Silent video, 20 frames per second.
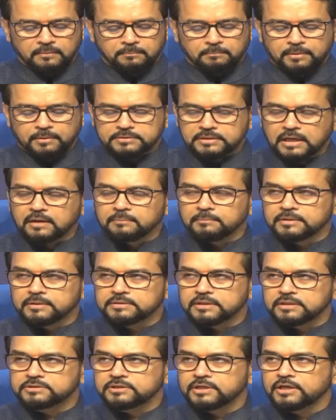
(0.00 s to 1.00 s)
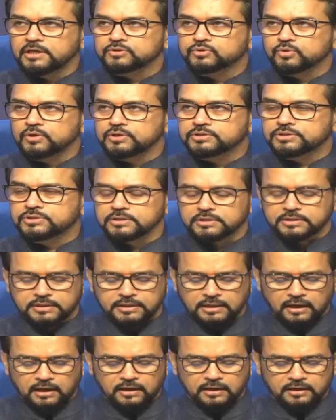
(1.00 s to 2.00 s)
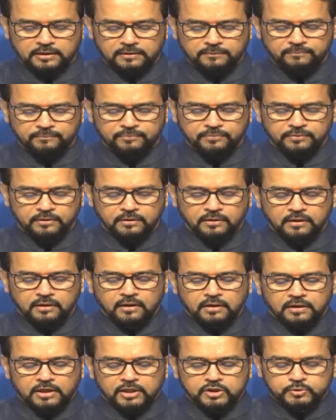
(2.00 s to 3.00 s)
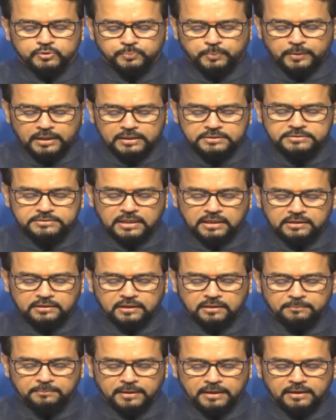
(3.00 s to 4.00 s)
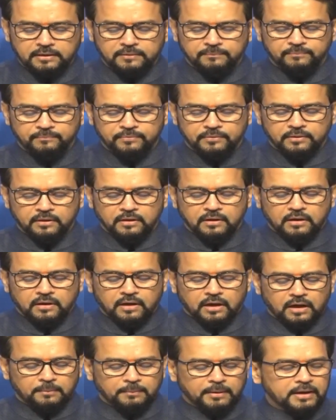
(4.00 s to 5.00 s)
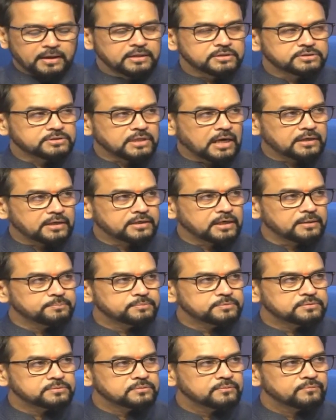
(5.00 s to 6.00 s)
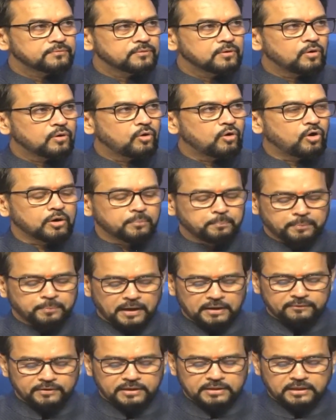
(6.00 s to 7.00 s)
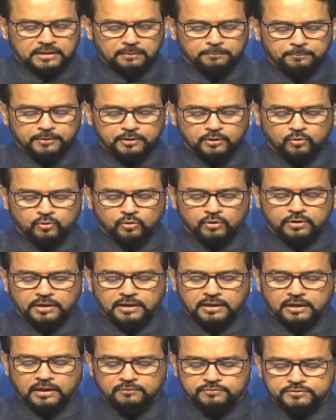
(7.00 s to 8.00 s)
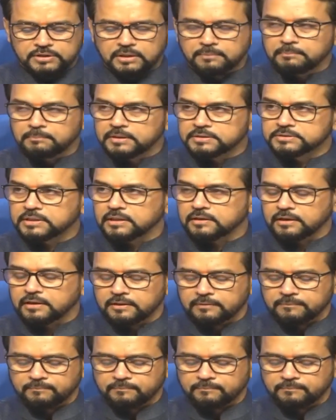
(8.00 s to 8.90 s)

प्रधानमंत्री जी ने सुनिश्चित किया है कि स्पेस सेक्टर में हमारे स्टार्टअप्स और प्राइवेट कंपनियों को नए अवसर मिल सकें